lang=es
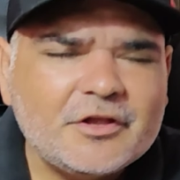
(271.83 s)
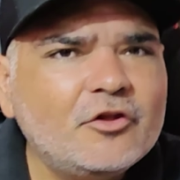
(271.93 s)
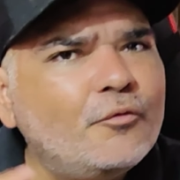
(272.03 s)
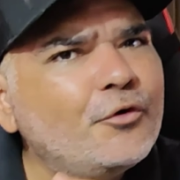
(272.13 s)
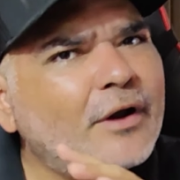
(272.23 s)

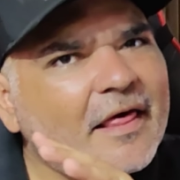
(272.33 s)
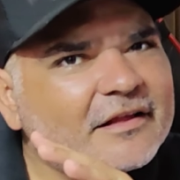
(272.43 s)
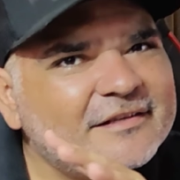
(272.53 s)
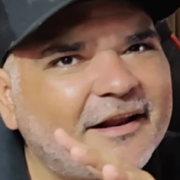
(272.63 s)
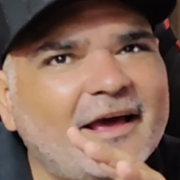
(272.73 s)
oye, no veo
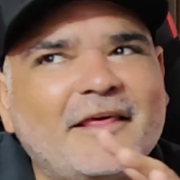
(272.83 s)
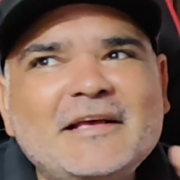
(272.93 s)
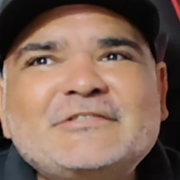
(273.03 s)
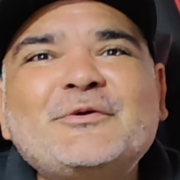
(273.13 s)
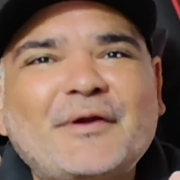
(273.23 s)
nada acerca
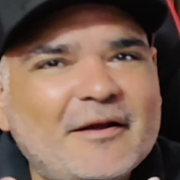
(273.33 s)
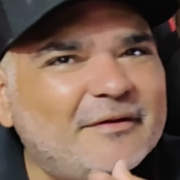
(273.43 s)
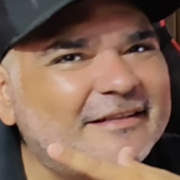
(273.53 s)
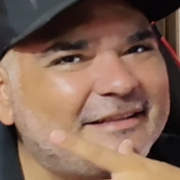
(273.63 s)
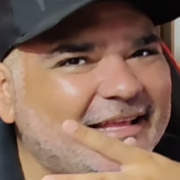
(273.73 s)
de eso,
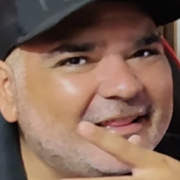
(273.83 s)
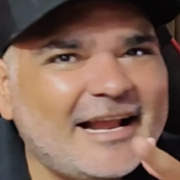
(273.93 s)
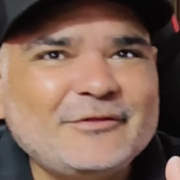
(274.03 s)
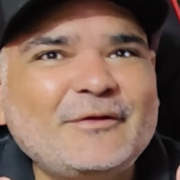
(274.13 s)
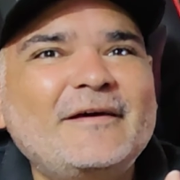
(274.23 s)
realmente
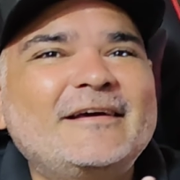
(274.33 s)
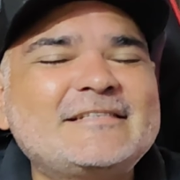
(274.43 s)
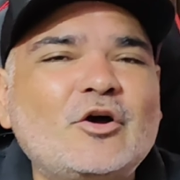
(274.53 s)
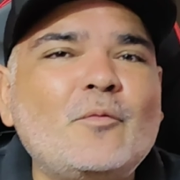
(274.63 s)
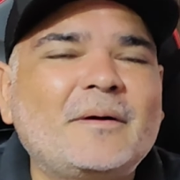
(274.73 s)
tendrá todavía
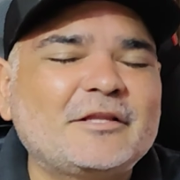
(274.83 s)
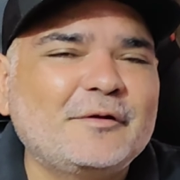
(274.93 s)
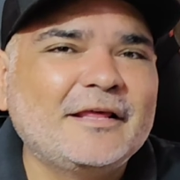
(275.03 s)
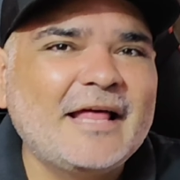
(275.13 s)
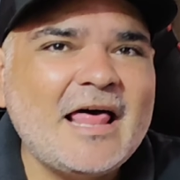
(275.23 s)
esa
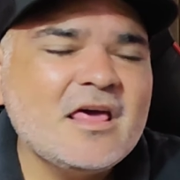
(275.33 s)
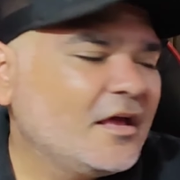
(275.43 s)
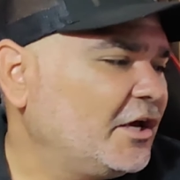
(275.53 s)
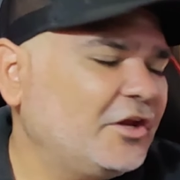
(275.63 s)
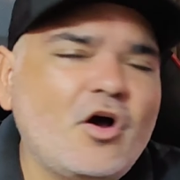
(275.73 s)
compatibilidad
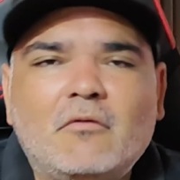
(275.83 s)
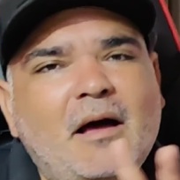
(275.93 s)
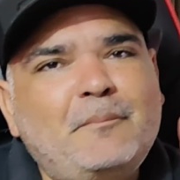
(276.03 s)
y no,